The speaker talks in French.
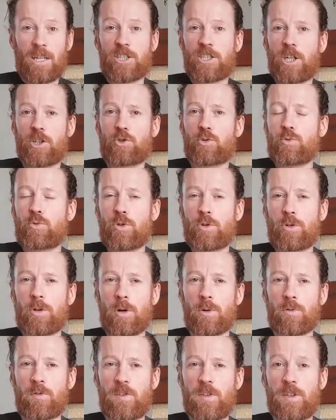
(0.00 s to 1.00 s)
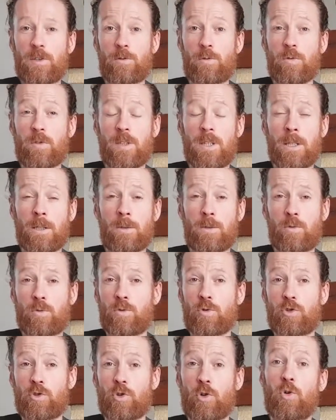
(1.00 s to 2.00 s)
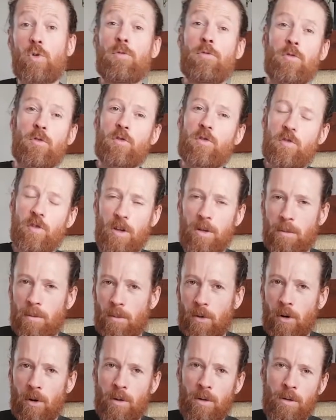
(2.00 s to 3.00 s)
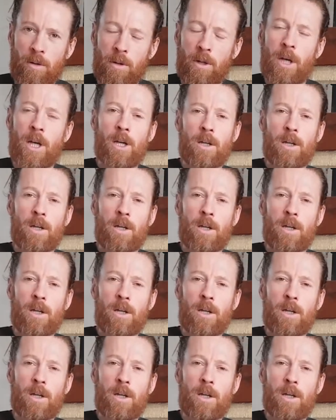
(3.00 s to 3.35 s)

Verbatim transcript: J'ajoute dedans aussi tout ce qui touche le fonctionnement